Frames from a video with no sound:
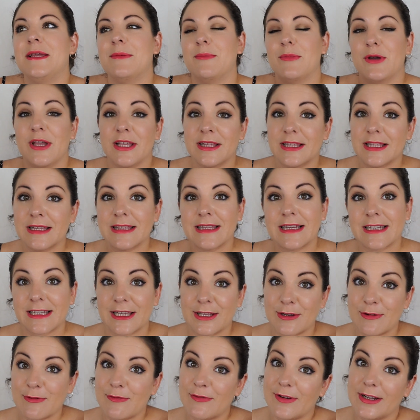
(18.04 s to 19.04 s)
voy a intentar
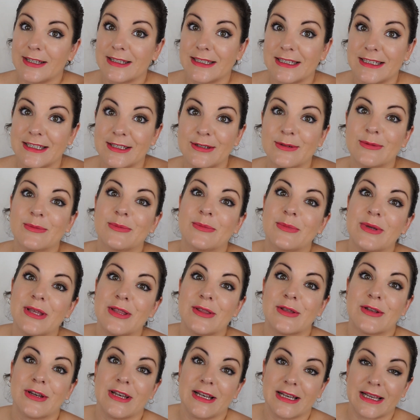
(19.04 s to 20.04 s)
que no falte ningún
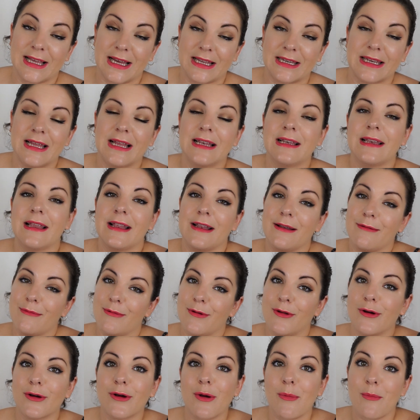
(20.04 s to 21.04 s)
vídeo en el canal, el
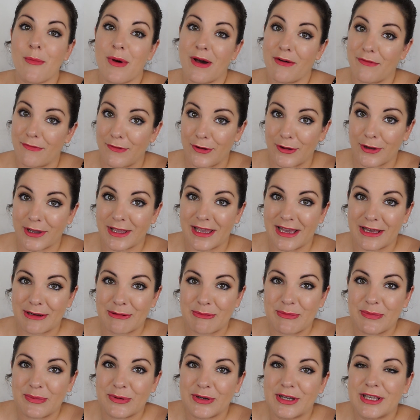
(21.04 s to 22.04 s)
blog va a
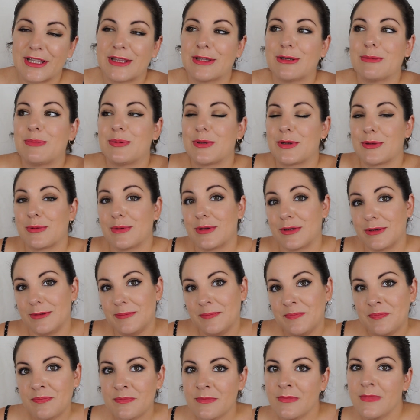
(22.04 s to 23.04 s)
flojear un poquito, pero
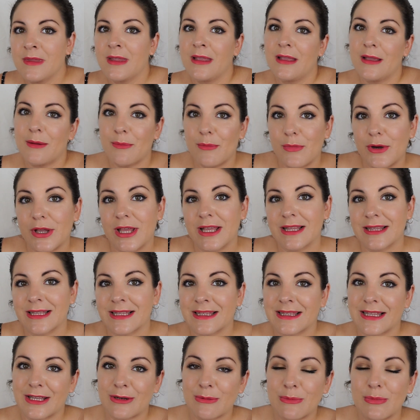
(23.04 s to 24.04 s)
bueno, Voy a
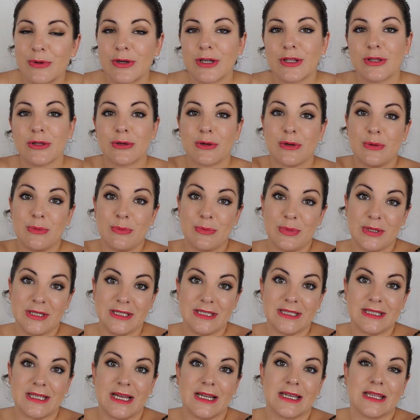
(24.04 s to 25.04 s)
intentar un poquito
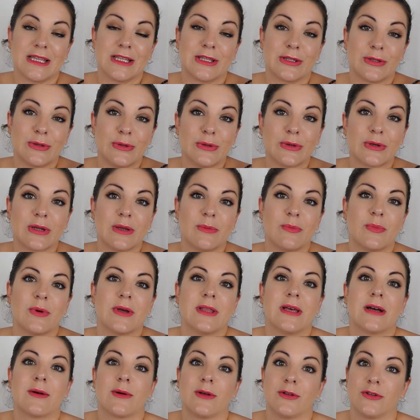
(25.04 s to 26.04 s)
compensar dentro de lo que
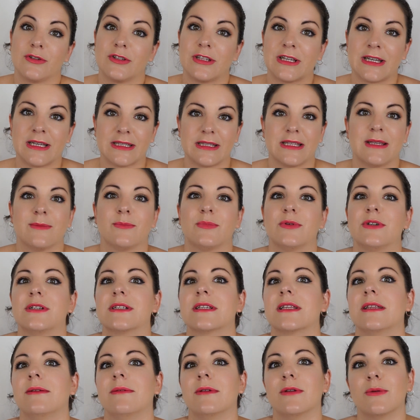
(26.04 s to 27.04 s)
pueda, cuando tenga tiempo de
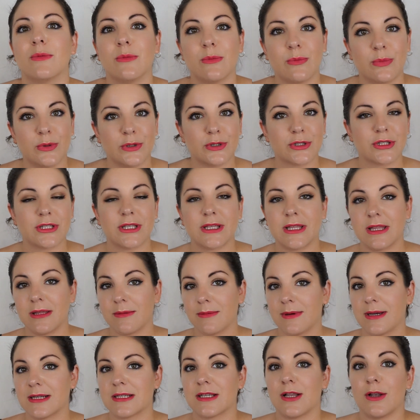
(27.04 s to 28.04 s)
escribir un post y
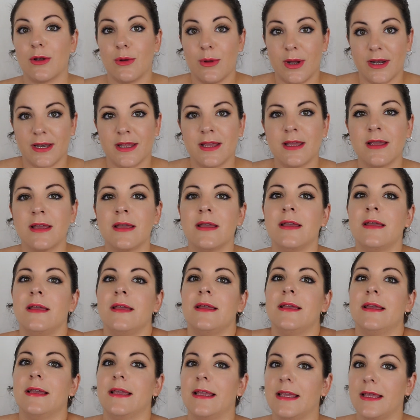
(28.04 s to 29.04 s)
demás, lo haré.
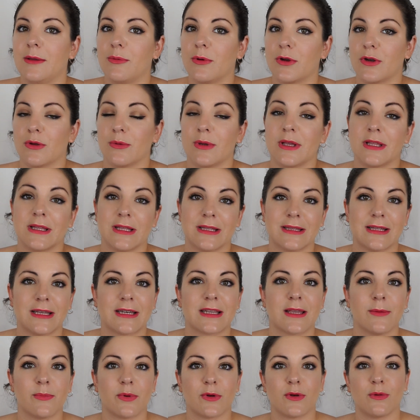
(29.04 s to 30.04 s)
Y bueno, voy a
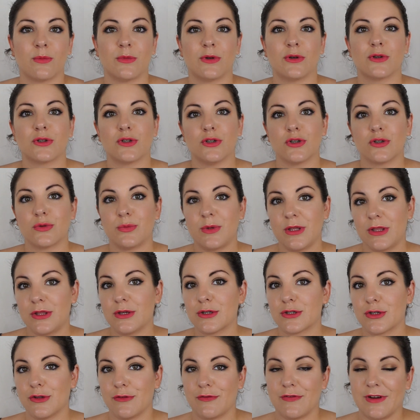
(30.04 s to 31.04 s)
intentar que por lo menos los
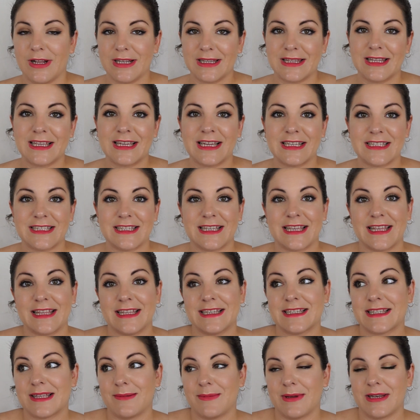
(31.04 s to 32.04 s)
vídeos no falten, así que
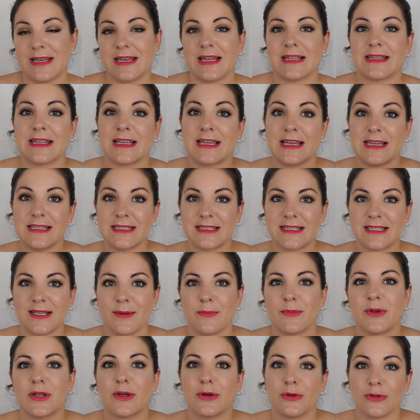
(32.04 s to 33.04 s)
de esa manera tengáis
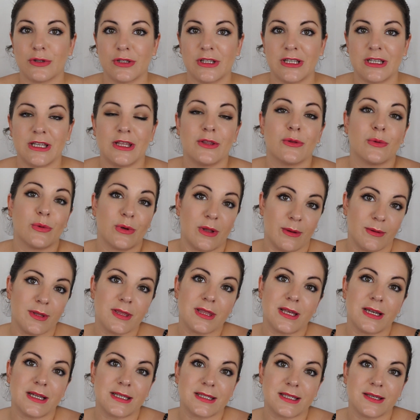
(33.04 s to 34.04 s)
siempre contenido una
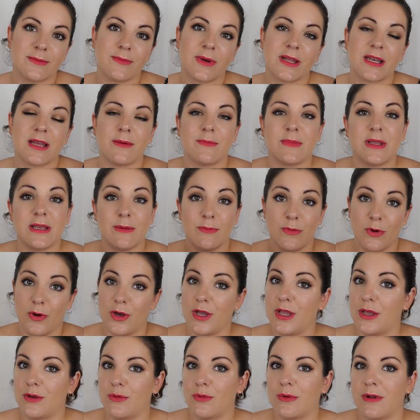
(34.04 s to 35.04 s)
vez a la semana
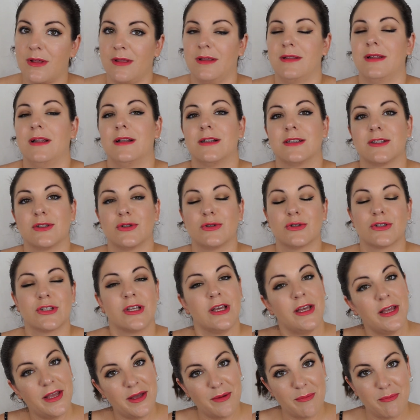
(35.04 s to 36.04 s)
mínimo en una de las
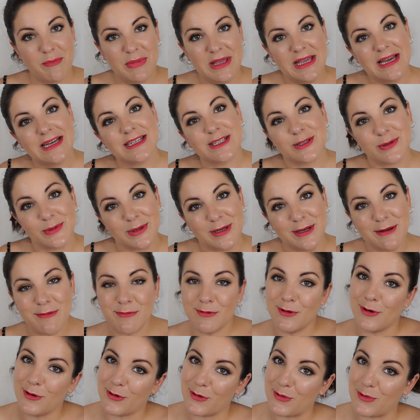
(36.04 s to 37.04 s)
dos vías, o en el
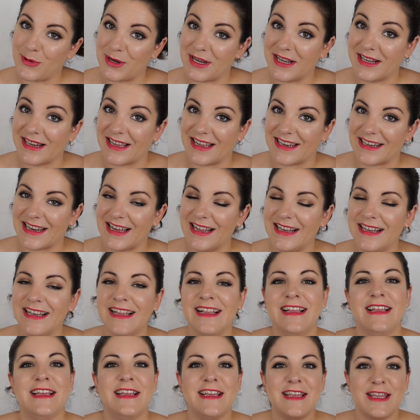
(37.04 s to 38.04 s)
blog o en el canal.
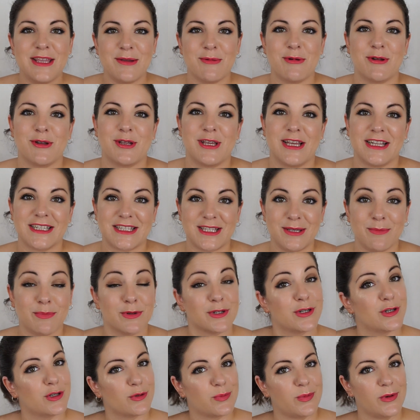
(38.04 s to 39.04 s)
Y bueno, y así
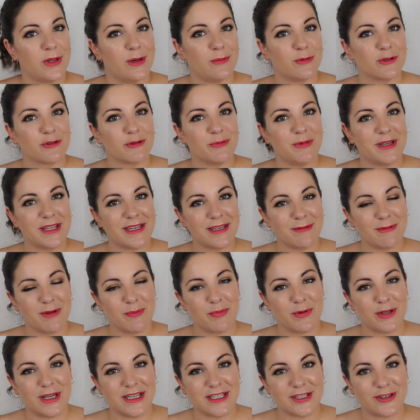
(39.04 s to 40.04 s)
pues nos podamos ver y me
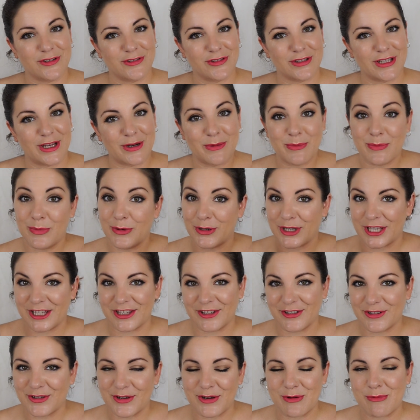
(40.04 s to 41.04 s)
podáis contar un
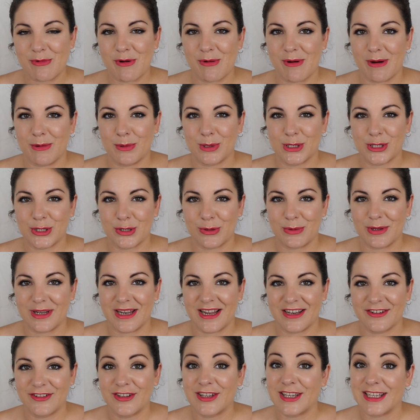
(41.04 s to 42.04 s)
poquito cómo va vuestro
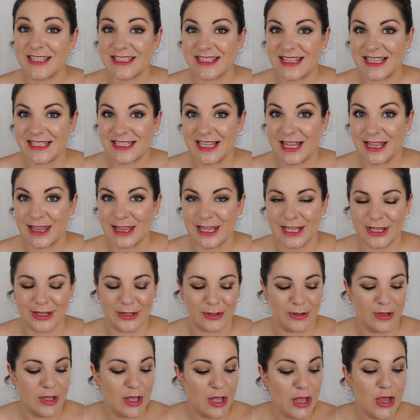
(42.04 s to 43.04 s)
verano y qué estáis
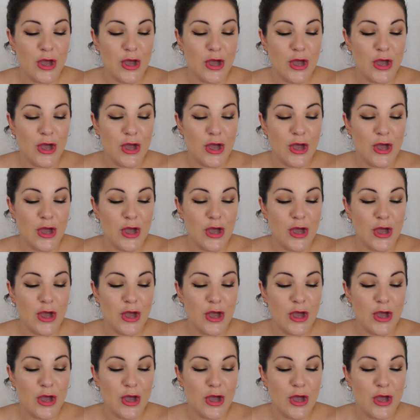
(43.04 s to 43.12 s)
haciendo.